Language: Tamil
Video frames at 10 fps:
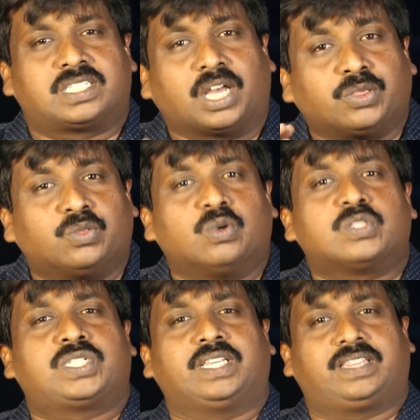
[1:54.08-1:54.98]

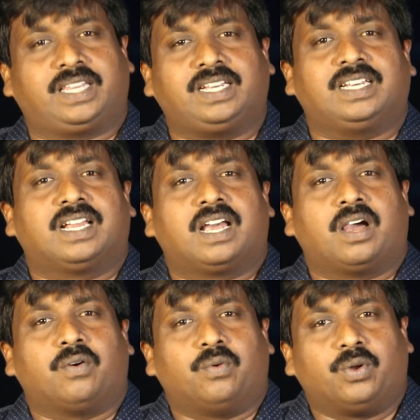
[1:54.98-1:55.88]
சந்தோஷத்தின்
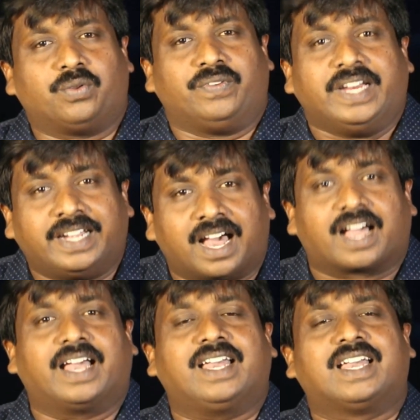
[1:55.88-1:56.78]
ஒரு
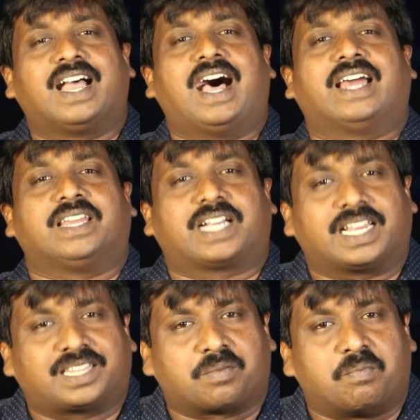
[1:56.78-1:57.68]
வீடாக அதை
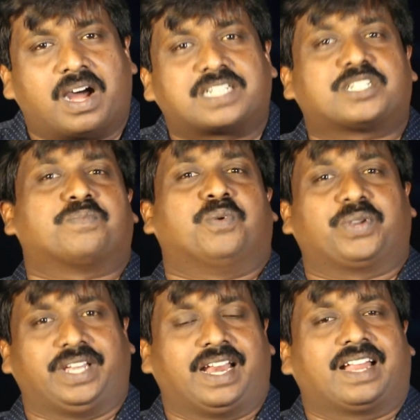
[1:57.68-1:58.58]
கர்த்தர் மாற்றப்
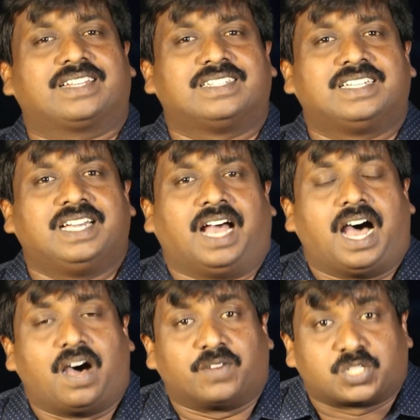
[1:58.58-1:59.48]
போகிறார்
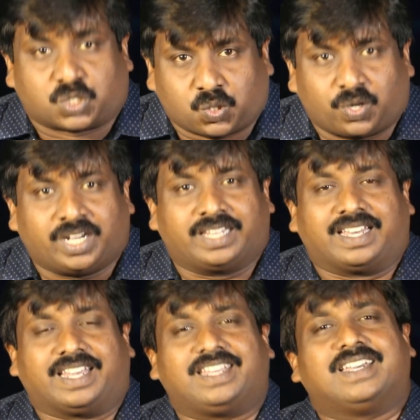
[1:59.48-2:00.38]
அவர்
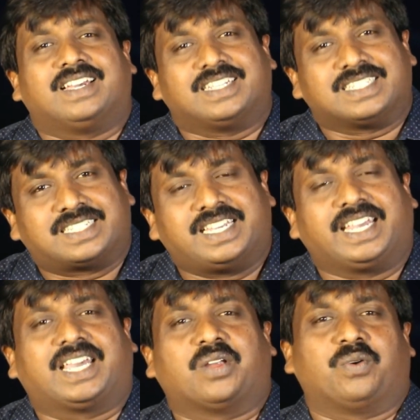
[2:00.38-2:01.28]
சொன்னதை
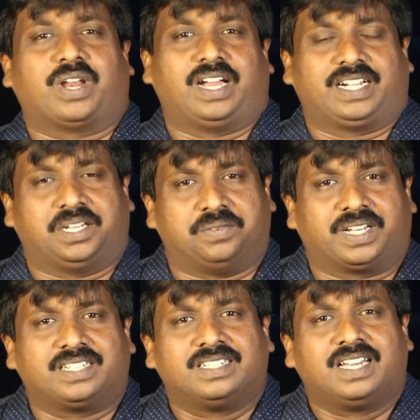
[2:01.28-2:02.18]
செய்கிற ஒரு ஆண்டவர்